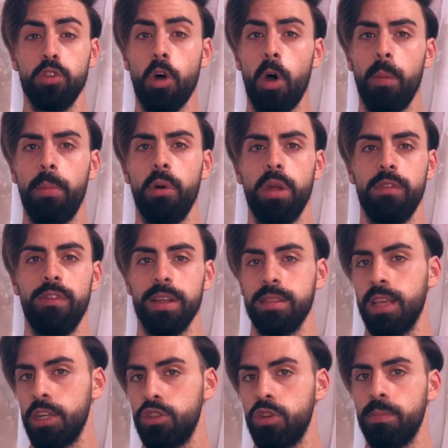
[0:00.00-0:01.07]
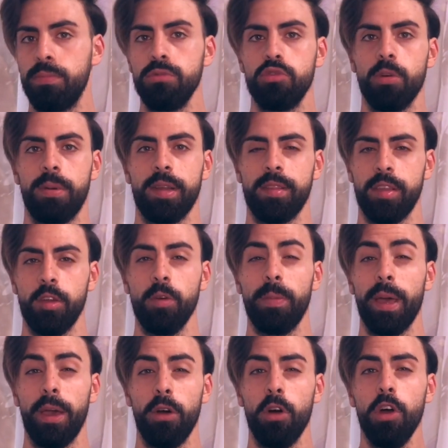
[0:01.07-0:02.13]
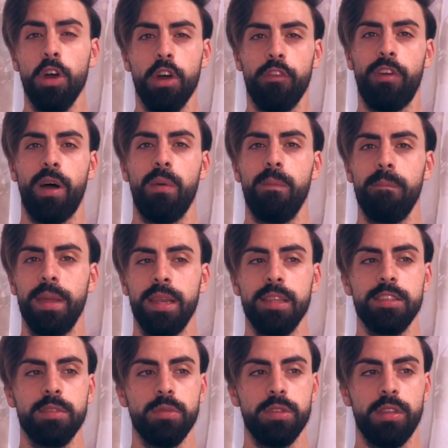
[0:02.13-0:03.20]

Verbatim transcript: dopo il vantaggio appunto partenopeo, fa un bellissimo